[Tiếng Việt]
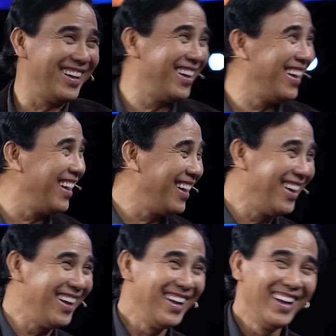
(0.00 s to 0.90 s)
yên tâm
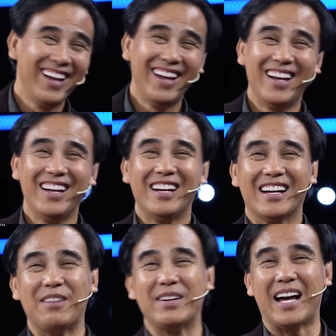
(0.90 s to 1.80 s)

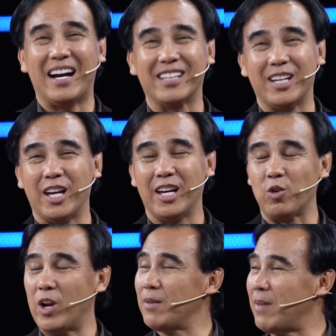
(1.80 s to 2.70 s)
cái bây giờ
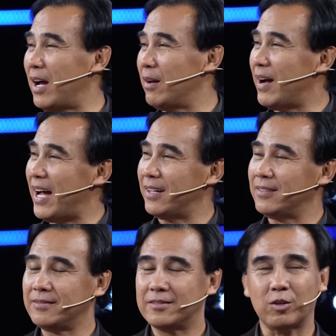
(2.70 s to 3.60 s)
thì của linh mời
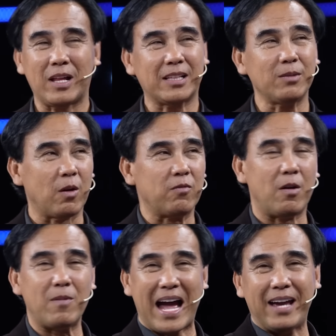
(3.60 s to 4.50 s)
ba anh chúng ta
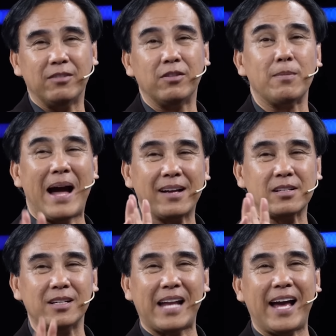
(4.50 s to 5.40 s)
tiếp tục vòng 2
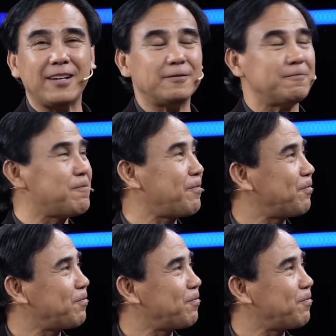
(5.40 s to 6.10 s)
vì bạn xứng đáng